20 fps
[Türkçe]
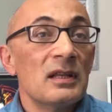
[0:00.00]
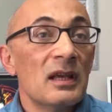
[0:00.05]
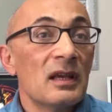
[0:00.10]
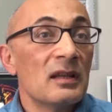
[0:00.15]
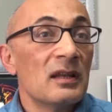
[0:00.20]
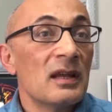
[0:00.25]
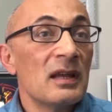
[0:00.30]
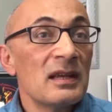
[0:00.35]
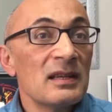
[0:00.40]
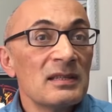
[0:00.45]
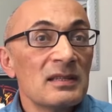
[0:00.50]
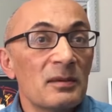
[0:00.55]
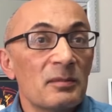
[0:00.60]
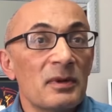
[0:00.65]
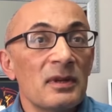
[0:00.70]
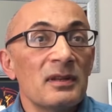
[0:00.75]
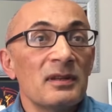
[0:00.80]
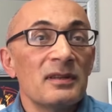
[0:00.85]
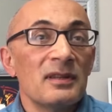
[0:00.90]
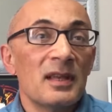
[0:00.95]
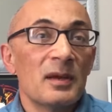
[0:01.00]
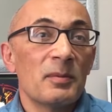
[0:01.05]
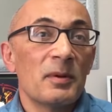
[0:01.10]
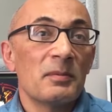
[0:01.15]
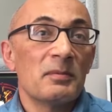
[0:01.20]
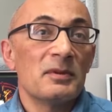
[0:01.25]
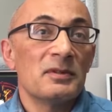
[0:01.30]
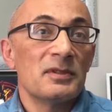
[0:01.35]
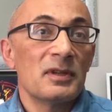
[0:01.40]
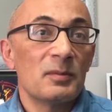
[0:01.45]
Yani her zaman
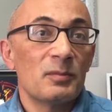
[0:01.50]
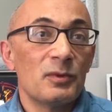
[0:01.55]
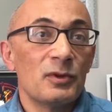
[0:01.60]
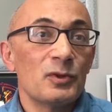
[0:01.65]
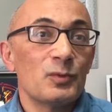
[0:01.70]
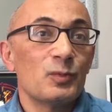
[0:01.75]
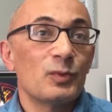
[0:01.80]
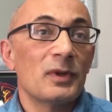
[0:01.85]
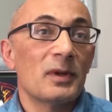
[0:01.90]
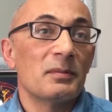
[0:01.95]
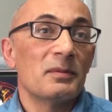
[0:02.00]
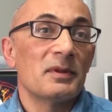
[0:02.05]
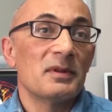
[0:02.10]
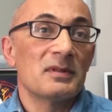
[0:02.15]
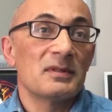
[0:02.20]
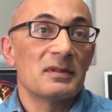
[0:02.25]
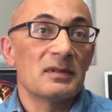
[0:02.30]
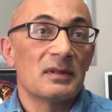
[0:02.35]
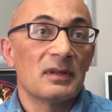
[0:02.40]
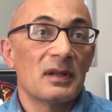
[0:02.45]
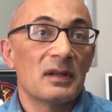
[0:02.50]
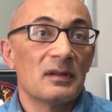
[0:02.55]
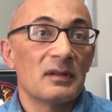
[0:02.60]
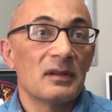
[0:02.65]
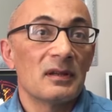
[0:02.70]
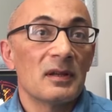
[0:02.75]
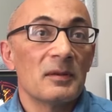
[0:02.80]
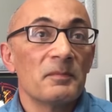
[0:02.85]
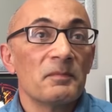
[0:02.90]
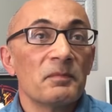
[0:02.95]
yapabilecek bir iş bulabilirsin
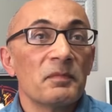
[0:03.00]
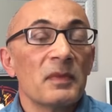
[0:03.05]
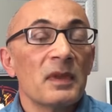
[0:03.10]
kendine.